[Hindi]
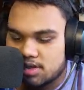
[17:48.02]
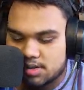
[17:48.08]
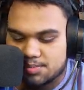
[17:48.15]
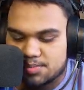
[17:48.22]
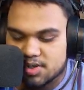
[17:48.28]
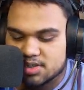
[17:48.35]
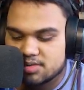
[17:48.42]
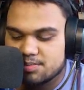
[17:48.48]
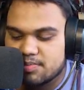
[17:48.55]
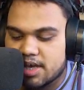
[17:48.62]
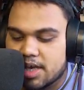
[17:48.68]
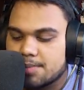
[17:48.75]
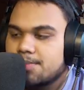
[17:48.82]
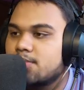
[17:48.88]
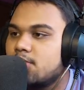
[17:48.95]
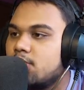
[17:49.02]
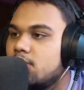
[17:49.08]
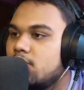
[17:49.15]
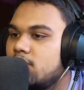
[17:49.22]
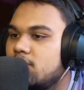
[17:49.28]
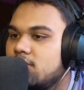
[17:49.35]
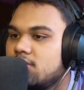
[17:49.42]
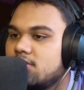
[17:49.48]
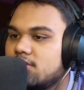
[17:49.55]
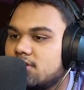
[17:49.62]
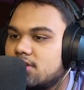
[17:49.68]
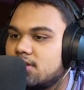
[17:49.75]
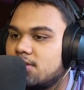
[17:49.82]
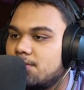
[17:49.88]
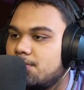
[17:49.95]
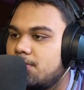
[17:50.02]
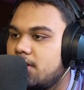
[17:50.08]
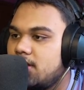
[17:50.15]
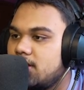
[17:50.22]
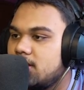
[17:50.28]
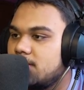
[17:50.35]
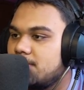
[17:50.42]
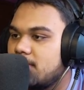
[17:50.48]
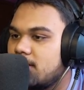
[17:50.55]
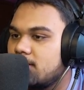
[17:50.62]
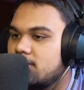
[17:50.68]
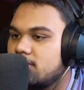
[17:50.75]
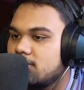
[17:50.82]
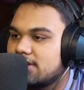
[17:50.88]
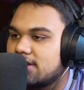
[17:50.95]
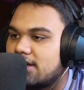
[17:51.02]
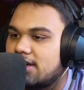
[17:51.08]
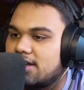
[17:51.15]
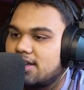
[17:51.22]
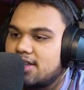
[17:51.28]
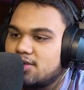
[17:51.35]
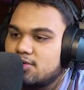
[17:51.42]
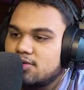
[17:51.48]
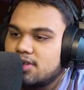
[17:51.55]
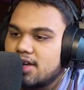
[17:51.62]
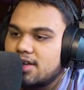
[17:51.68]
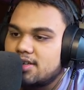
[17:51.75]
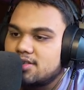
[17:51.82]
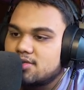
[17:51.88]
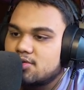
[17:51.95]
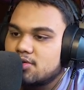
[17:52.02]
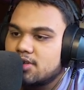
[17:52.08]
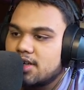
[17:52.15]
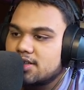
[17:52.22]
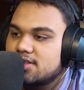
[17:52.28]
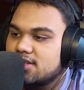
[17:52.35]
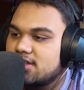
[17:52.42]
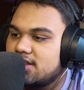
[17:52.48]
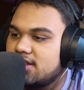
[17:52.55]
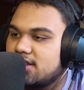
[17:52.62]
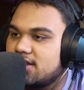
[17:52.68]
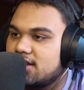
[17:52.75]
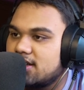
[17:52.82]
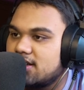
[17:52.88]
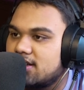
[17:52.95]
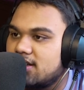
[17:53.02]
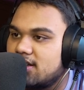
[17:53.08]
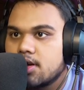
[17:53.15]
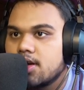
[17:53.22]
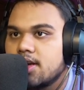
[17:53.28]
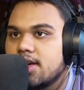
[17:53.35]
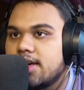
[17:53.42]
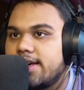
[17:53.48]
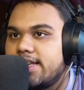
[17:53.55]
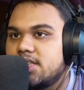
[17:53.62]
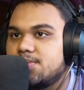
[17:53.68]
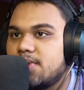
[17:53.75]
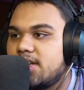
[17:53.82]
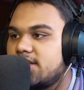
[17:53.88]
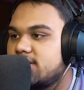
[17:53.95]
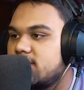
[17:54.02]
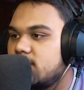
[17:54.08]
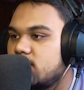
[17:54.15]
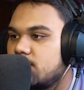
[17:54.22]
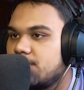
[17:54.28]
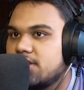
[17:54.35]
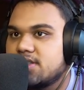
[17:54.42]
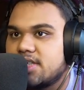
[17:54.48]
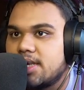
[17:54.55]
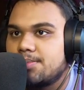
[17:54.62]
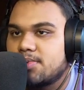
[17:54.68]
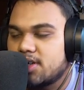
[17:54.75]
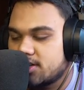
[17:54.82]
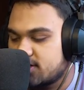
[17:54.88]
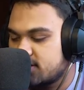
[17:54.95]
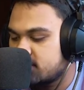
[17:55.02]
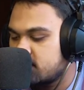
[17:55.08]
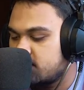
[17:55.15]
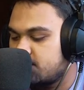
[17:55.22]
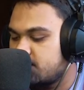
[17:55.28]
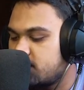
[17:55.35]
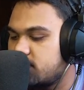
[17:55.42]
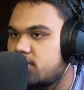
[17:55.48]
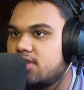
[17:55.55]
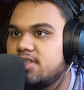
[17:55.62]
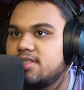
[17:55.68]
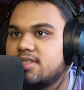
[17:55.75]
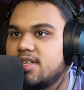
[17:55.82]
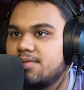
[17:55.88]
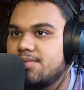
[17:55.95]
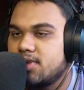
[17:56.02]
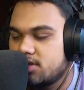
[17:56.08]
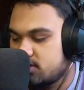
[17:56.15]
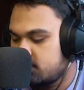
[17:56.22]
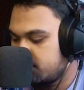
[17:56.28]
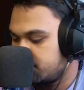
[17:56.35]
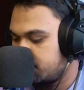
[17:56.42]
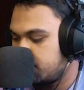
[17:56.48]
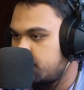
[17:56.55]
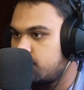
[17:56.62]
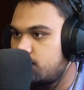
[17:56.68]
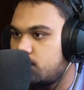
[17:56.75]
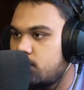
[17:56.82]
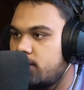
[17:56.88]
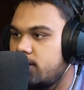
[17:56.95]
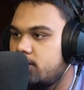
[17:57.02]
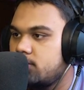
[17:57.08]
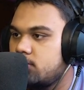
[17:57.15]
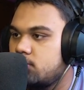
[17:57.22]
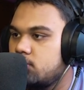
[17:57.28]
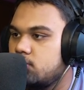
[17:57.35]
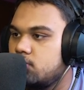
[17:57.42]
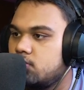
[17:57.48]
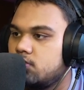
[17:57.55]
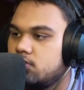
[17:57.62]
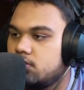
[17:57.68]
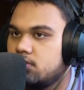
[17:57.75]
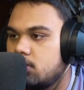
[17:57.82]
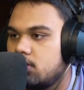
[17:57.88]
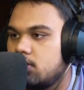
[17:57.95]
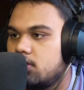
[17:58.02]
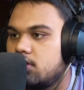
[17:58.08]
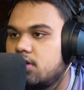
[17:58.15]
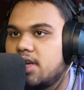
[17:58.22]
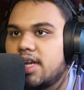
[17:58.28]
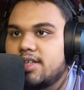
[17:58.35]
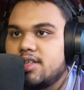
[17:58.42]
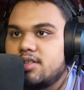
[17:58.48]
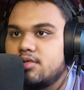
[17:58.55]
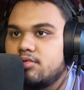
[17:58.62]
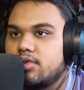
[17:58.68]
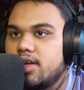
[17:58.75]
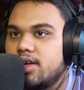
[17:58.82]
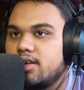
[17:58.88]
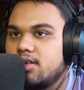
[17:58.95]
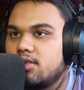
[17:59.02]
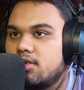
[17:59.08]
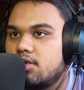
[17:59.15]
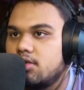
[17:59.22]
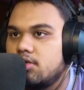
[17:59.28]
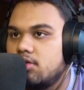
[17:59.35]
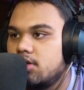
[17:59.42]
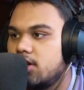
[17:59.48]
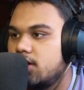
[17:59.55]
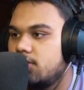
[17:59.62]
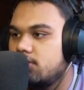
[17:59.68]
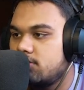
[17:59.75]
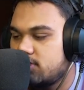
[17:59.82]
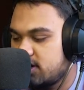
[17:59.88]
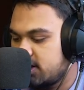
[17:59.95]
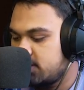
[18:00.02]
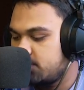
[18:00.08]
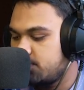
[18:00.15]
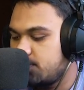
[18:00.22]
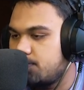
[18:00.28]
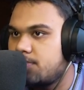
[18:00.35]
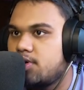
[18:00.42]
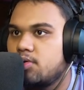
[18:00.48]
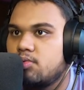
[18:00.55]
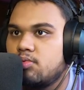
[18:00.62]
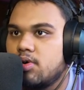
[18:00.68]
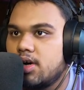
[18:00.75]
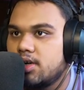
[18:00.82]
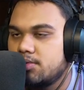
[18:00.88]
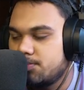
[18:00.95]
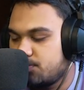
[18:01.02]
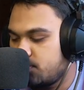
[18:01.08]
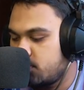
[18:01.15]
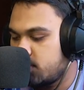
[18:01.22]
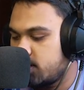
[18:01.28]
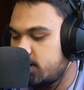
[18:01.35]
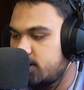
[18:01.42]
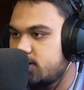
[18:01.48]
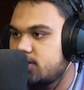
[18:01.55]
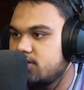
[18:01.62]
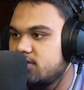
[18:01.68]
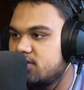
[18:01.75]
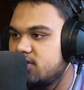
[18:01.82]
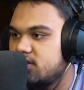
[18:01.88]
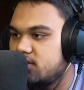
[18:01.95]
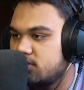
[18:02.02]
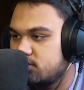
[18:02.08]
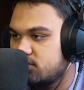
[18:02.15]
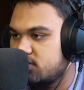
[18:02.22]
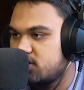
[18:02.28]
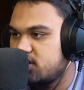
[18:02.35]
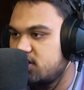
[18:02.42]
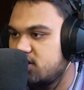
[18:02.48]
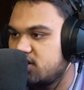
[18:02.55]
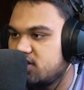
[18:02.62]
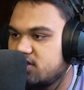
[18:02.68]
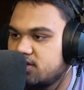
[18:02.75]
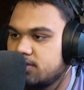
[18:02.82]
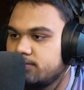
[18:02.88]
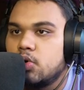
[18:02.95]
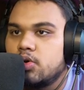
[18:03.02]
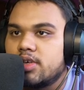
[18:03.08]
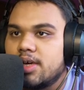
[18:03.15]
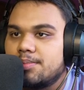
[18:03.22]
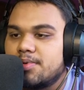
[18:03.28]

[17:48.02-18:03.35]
अब बस मैप खोलो ई दबाओ और लिखो क्या इसको कैसे डिलीट करते हैं इस वाले जगह को मैं सेव कर देता हूँ फोर्टी सेवन पॉइंट टू और लैटिट्यूड है और लॉन्गिट्यूड है फिफ्टी वन पॉइंट ज़ीरो थ्री ओके